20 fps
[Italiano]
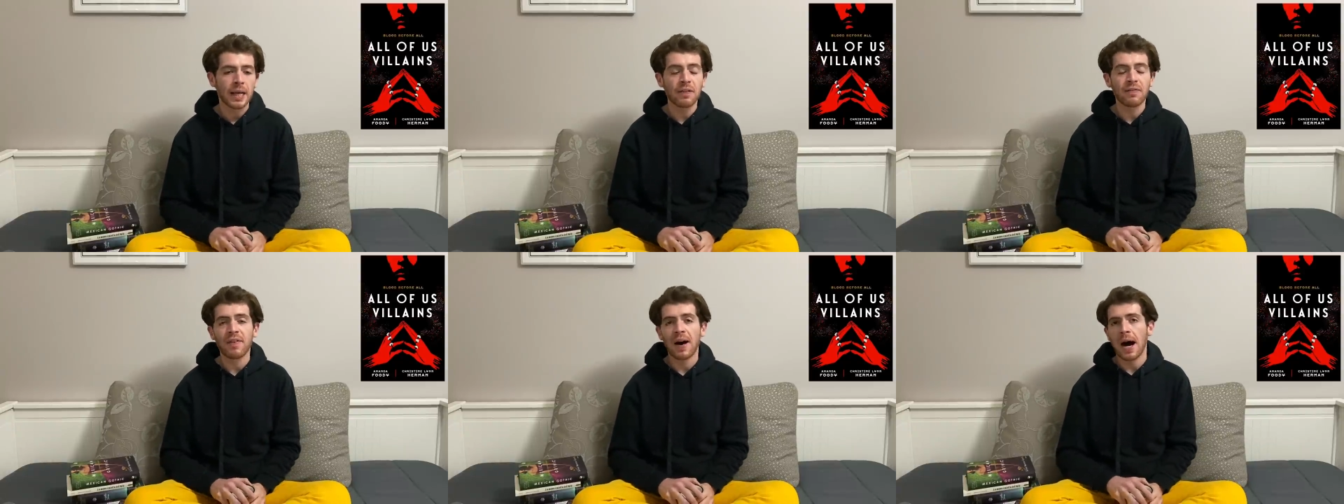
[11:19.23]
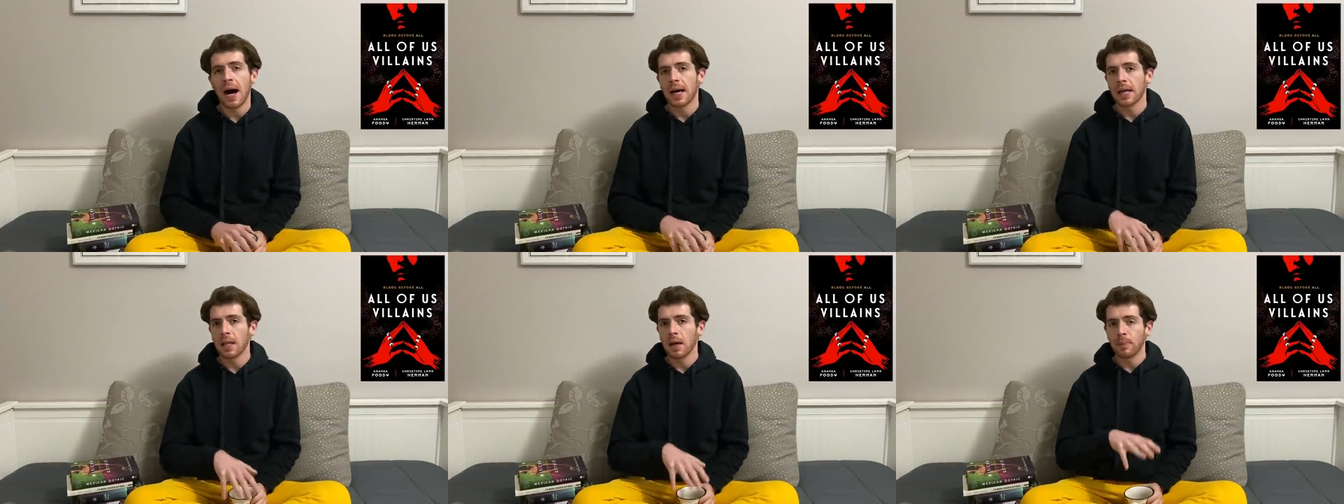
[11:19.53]
i
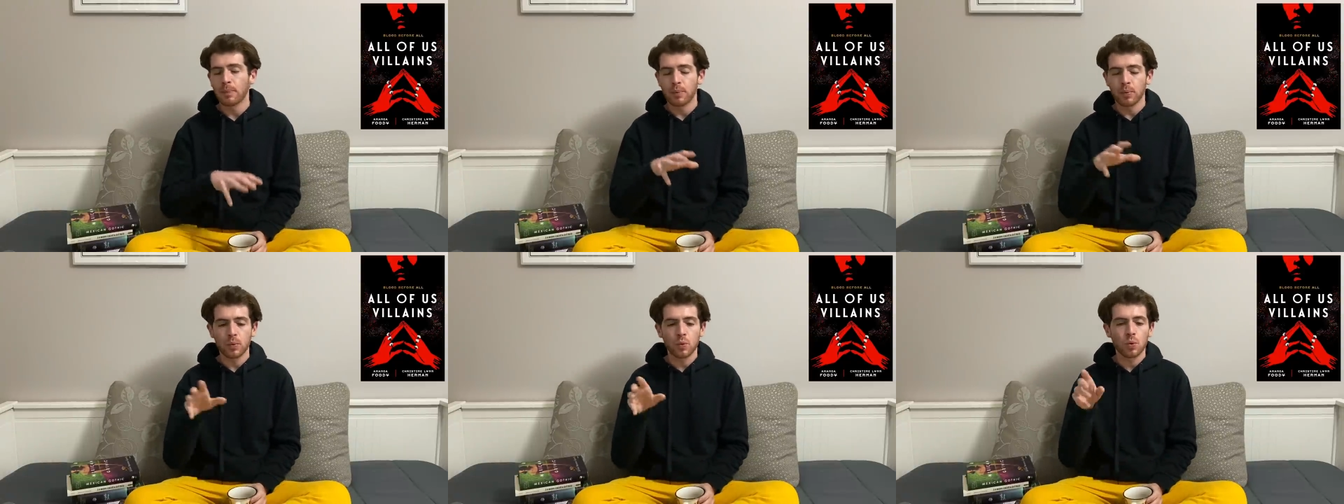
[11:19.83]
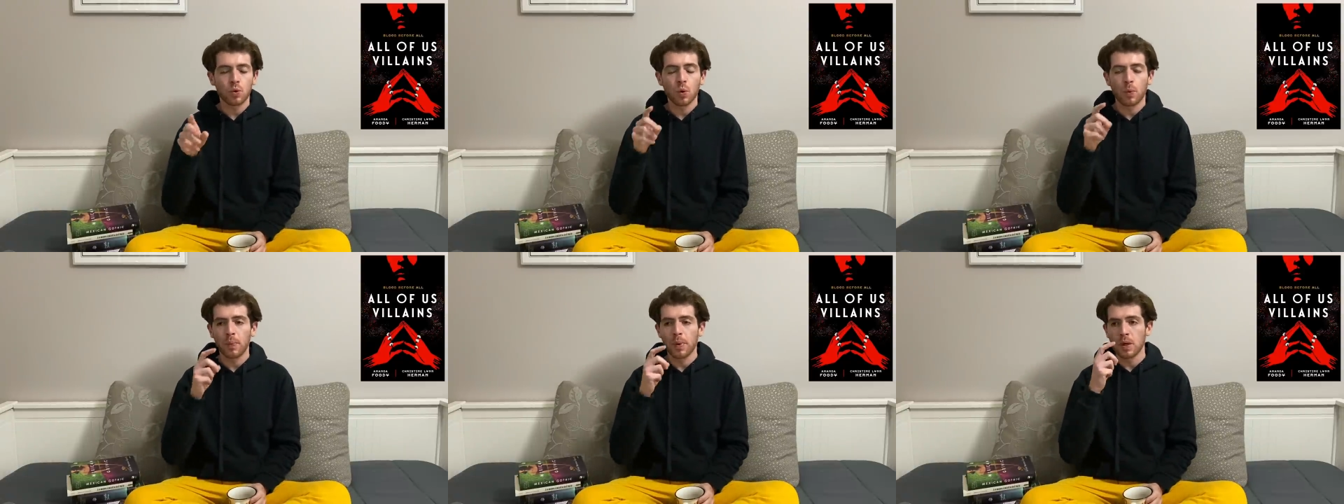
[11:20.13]
vari
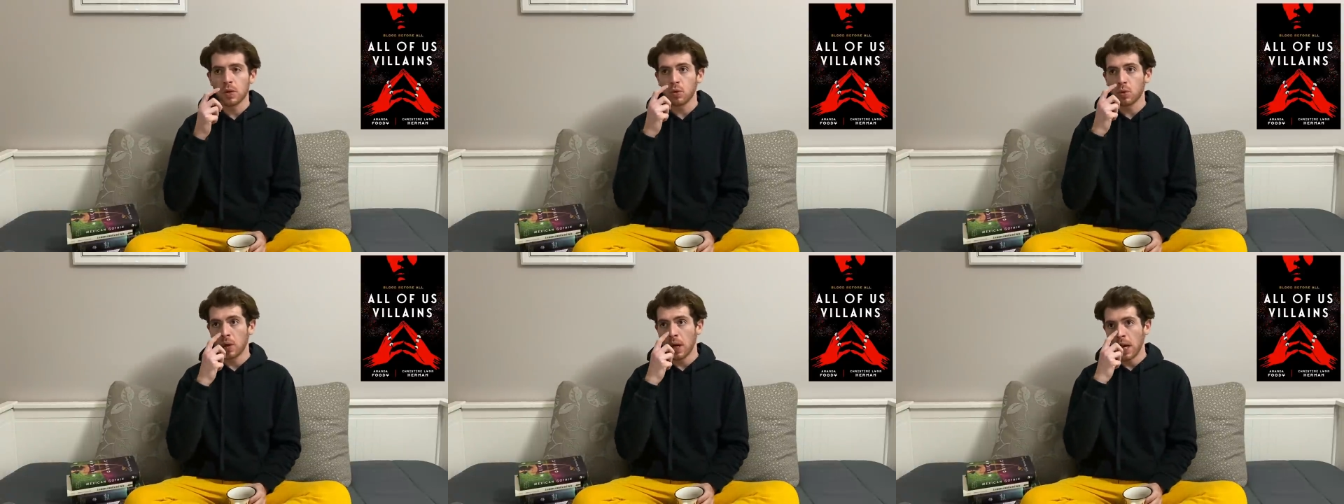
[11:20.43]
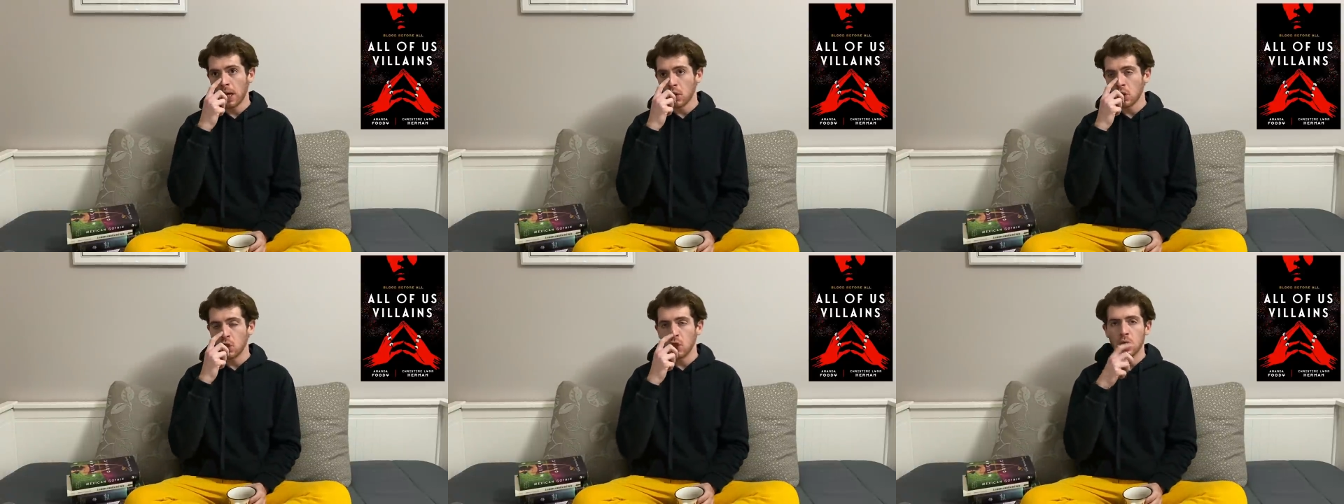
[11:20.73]
appunto
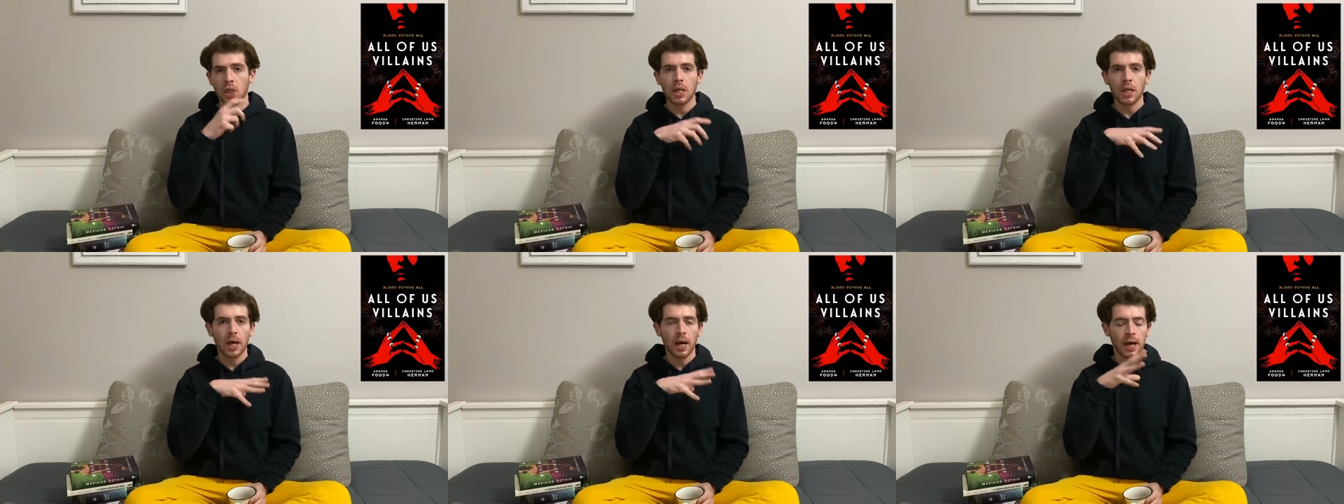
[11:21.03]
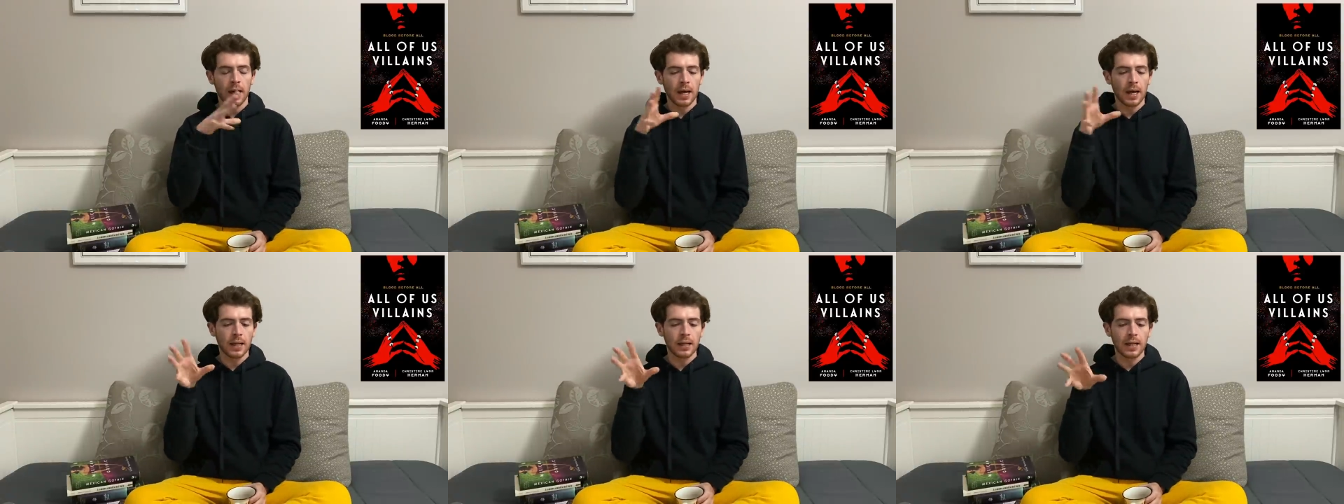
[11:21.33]
personaggi
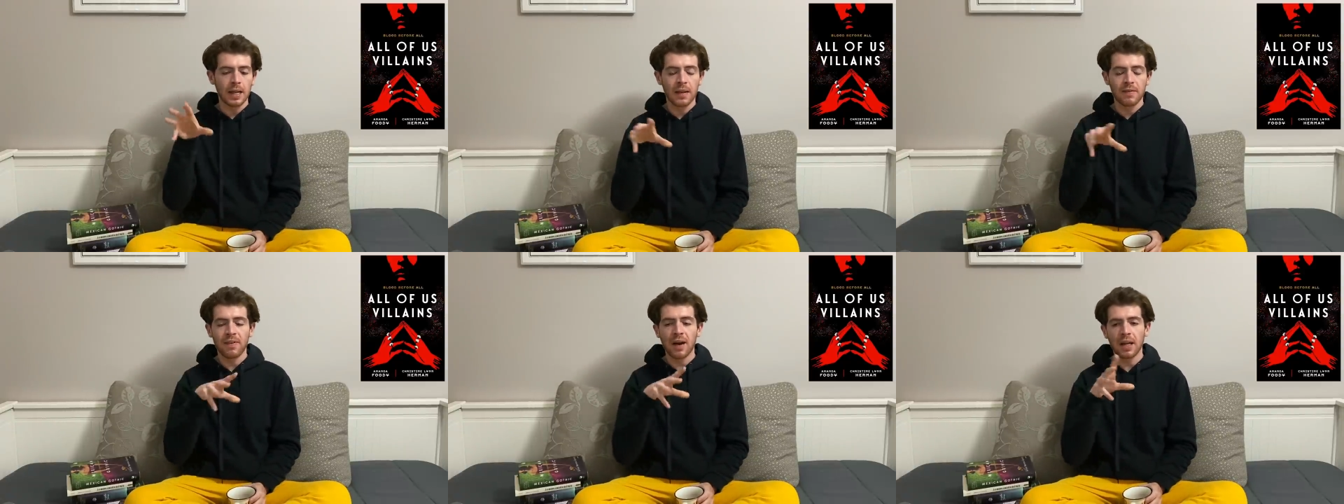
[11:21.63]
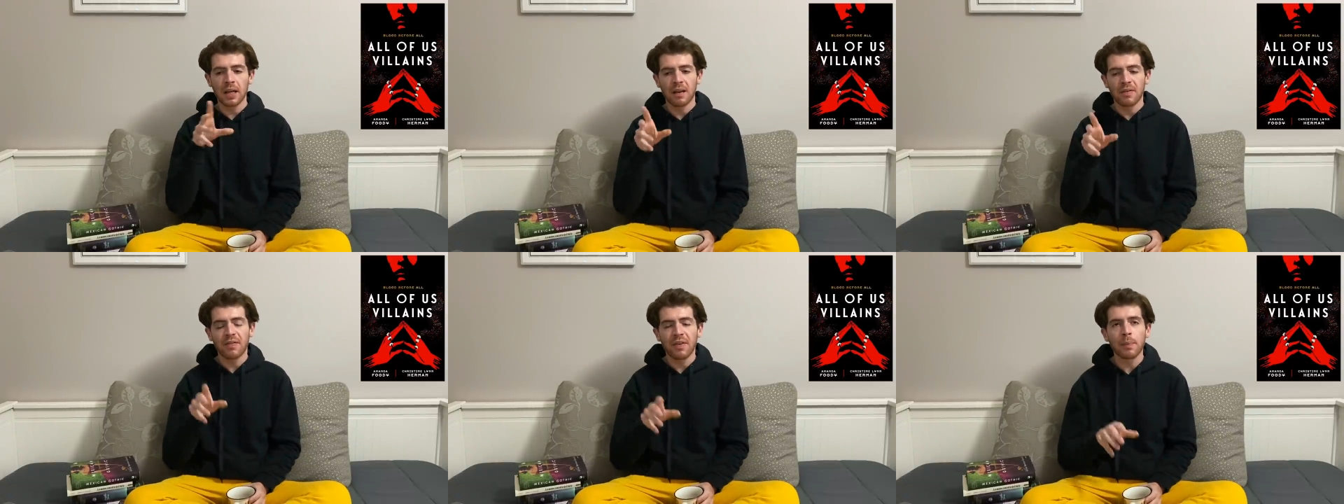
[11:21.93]
uh, delle
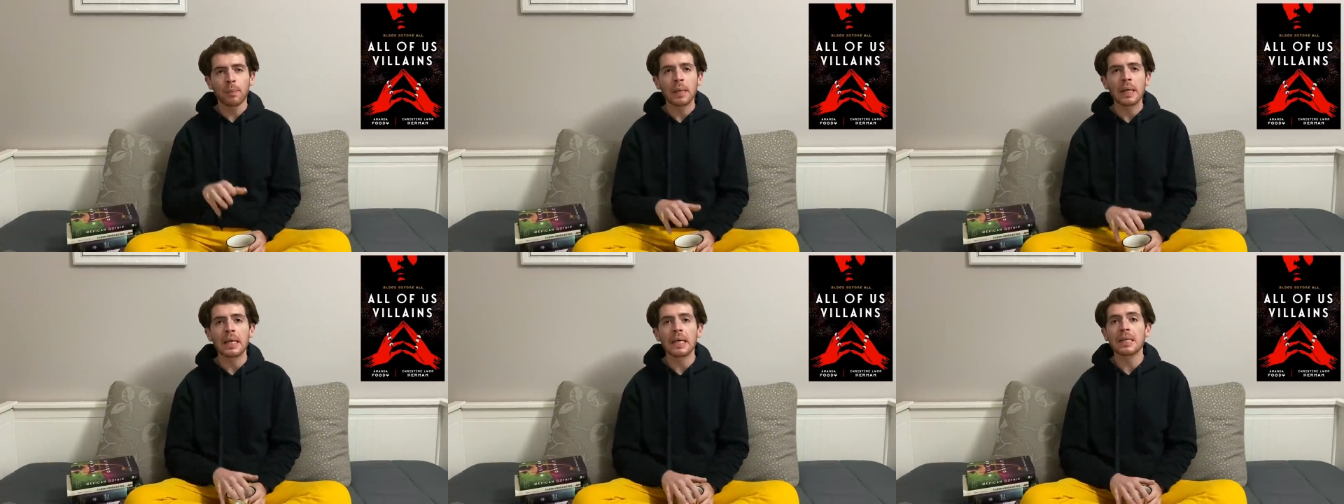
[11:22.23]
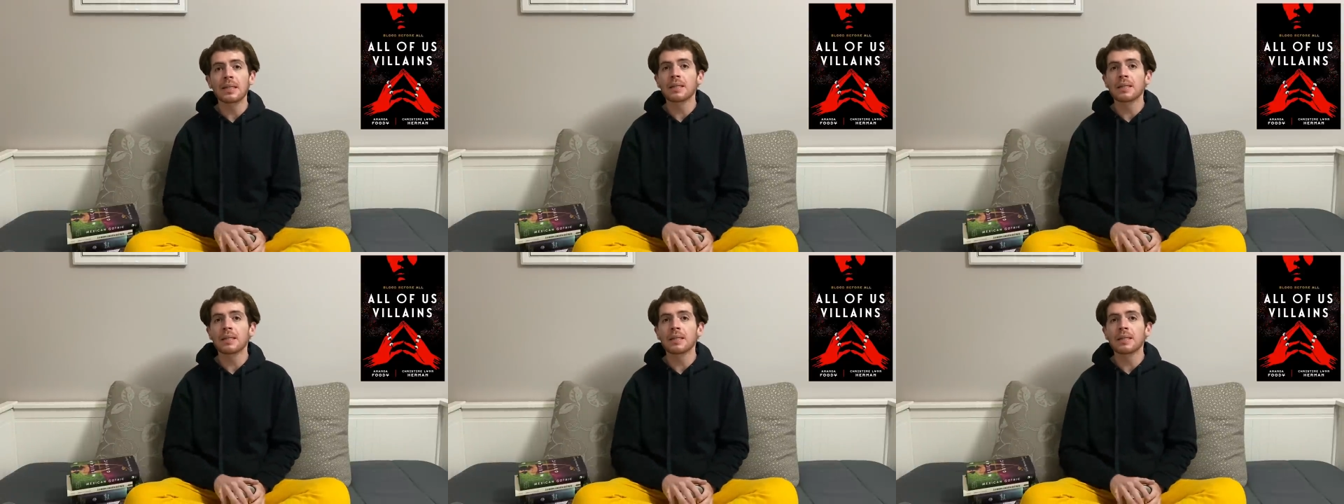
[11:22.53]
varie famiglie.